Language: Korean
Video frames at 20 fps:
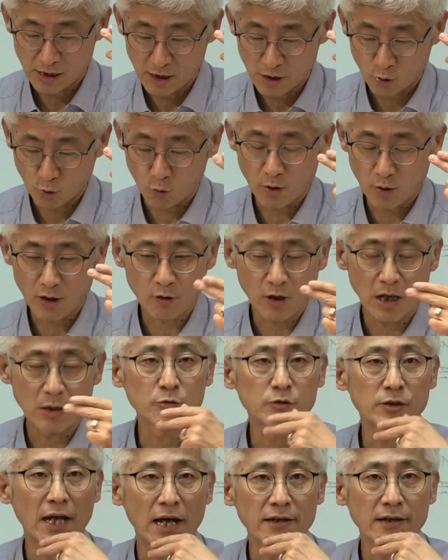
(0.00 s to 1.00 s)
고아,
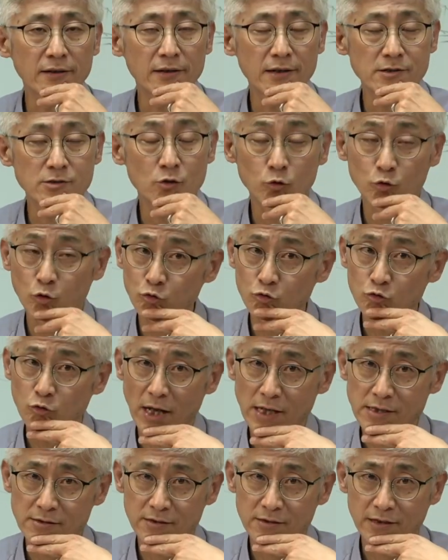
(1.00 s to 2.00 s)
과부, 나그네죠. 또 누가
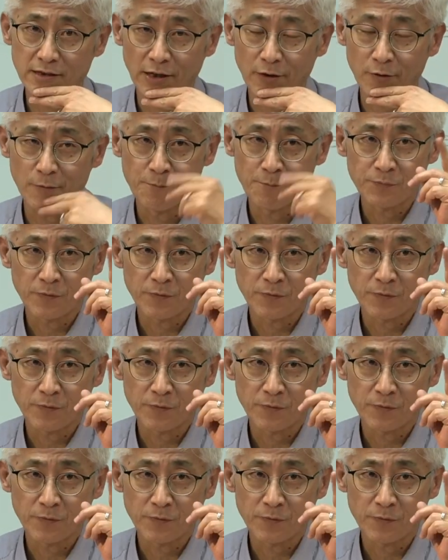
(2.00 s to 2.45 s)
있을까요?